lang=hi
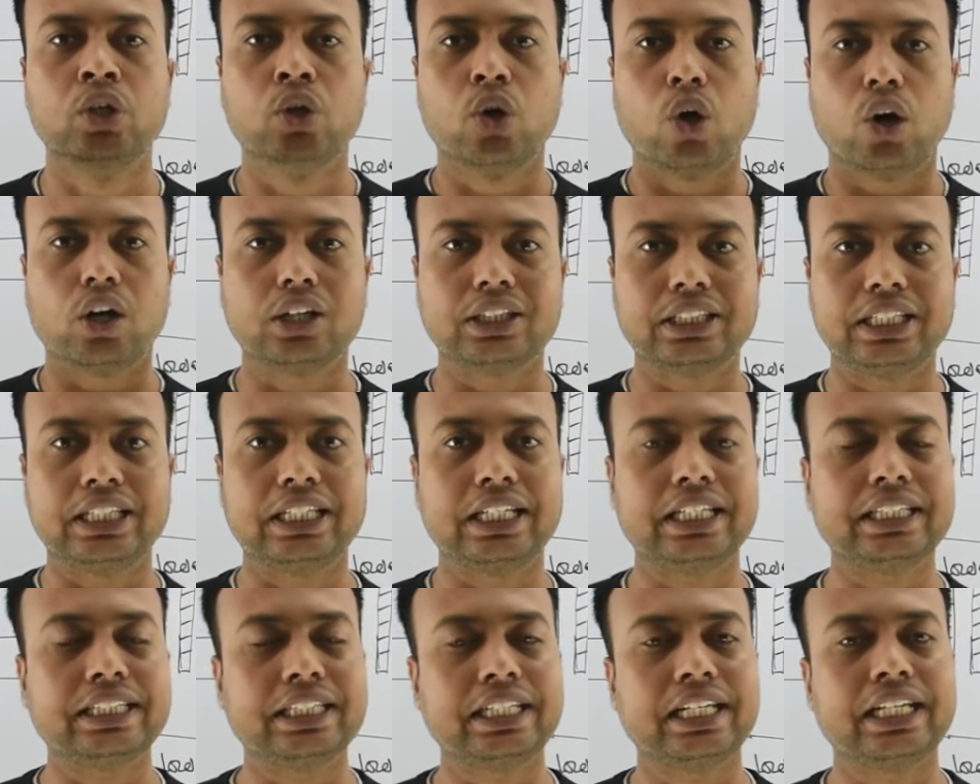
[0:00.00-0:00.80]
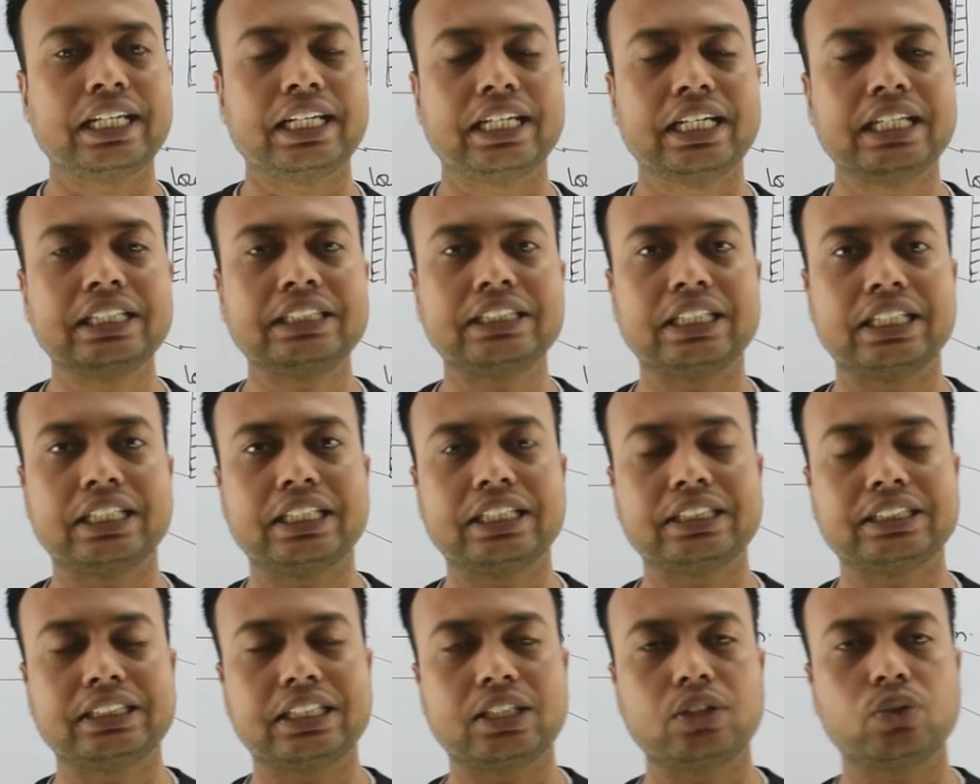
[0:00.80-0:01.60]
और धीरे धीरे हीट
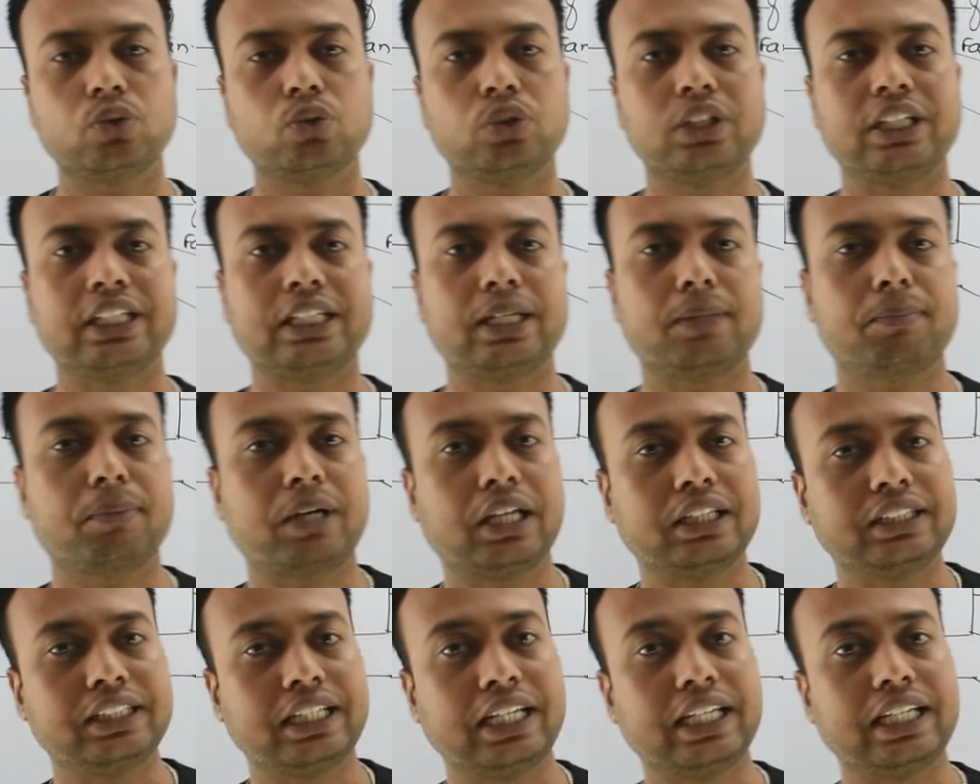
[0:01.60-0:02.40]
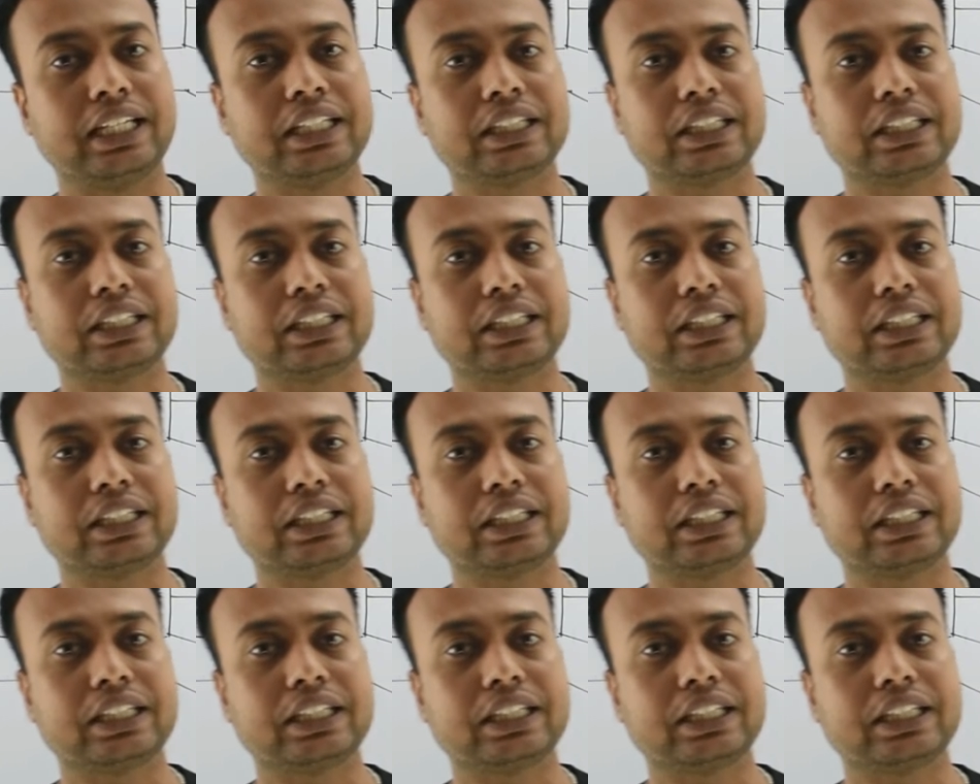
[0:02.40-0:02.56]
जनरेशन होने के बाद ये